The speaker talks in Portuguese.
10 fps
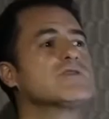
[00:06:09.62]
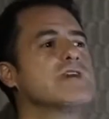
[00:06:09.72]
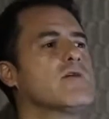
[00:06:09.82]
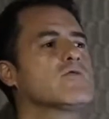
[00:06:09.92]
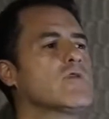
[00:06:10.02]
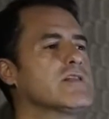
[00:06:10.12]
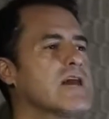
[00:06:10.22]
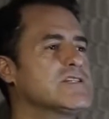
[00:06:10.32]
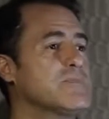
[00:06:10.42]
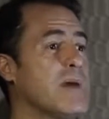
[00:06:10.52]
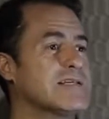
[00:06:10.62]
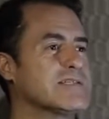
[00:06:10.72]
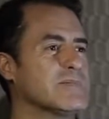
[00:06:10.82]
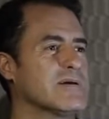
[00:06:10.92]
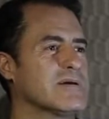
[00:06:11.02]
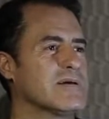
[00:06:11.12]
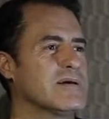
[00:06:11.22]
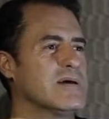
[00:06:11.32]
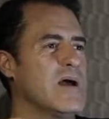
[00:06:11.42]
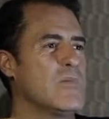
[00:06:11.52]
era a autoridade máxima,
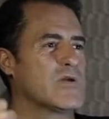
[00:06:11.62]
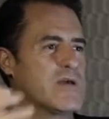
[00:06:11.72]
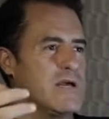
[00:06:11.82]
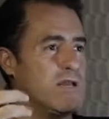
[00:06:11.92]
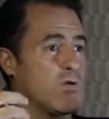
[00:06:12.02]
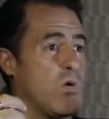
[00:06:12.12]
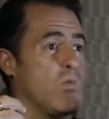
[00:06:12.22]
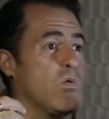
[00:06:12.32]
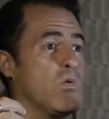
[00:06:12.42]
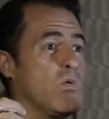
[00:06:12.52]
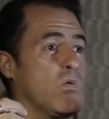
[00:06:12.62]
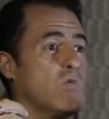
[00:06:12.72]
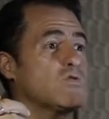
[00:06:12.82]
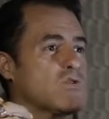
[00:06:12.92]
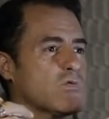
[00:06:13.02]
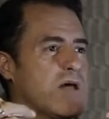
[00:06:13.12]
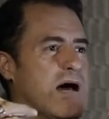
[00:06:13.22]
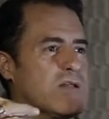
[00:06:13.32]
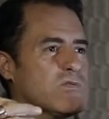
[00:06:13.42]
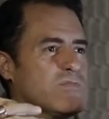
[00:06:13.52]
porque ele, como um
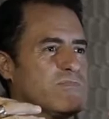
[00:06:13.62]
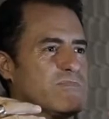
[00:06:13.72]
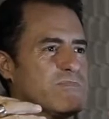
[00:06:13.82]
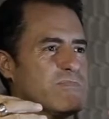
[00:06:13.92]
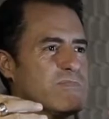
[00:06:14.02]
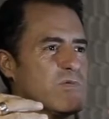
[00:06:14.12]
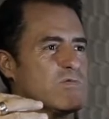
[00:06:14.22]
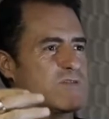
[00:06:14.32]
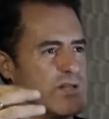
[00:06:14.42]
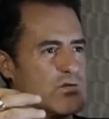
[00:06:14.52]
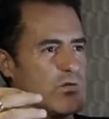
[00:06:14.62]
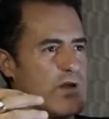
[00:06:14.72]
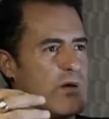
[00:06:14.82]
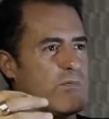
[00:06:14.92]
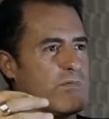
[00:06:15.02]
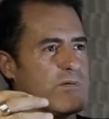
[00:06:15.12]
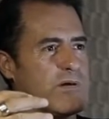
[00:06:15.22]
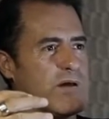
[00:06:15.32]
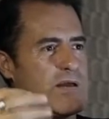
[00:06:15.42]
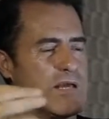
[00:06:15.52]
soldado, um centurião,
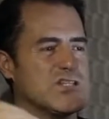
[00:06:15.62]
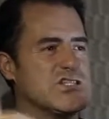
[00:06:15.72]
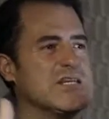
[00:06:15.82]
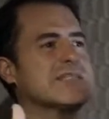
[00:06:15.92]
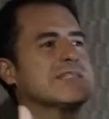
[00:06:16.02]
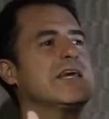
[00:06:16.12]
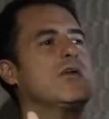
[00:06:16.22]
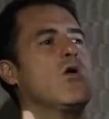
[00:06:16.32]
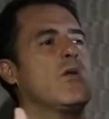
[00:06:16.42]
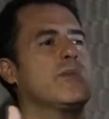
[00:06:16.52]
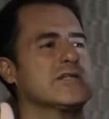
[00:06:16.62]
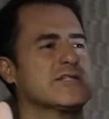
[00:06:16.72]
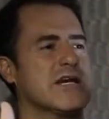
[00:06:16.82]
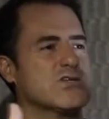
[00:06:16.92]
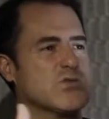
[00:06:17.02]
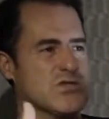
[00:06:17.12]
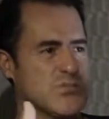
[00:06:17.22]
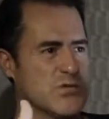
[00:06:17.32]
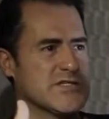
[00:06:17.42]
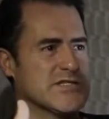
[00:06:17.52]
que ele tinha 100 homens à sua
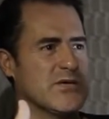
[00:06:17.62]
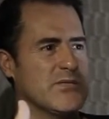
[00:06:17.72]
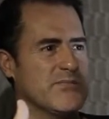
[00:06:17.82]
disposição,